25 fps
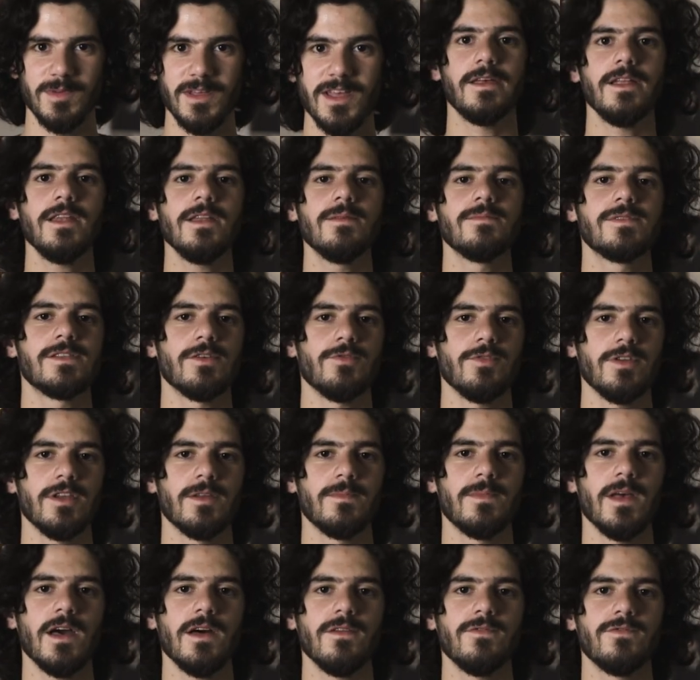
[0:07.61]
كل المصورين
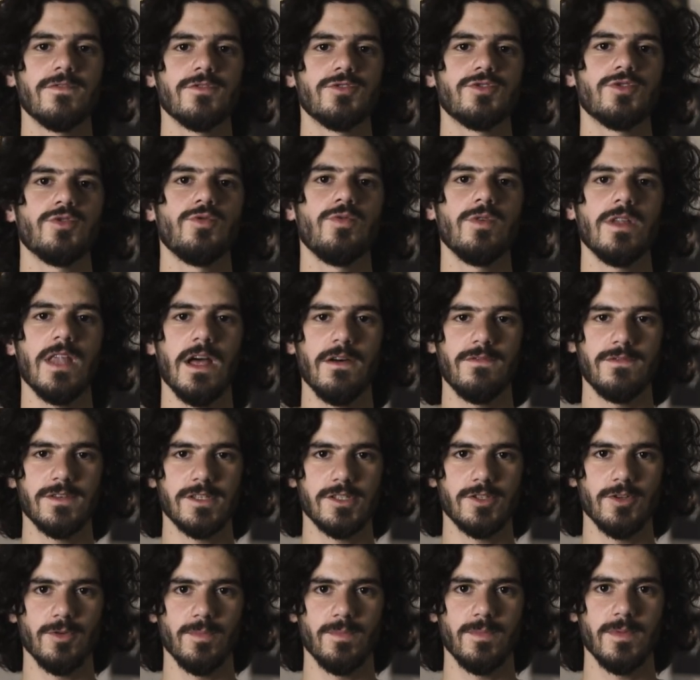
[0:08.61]
بيعرفوا شو هو الاف
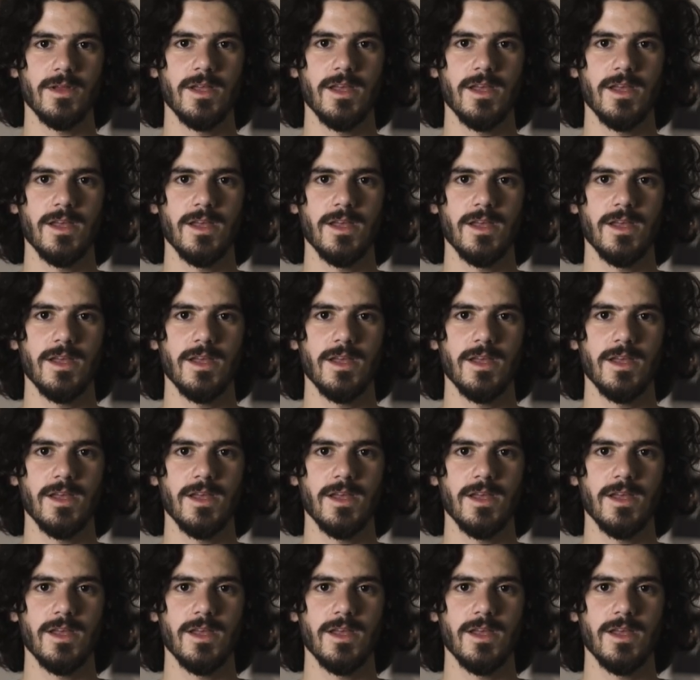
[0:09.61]
ستوب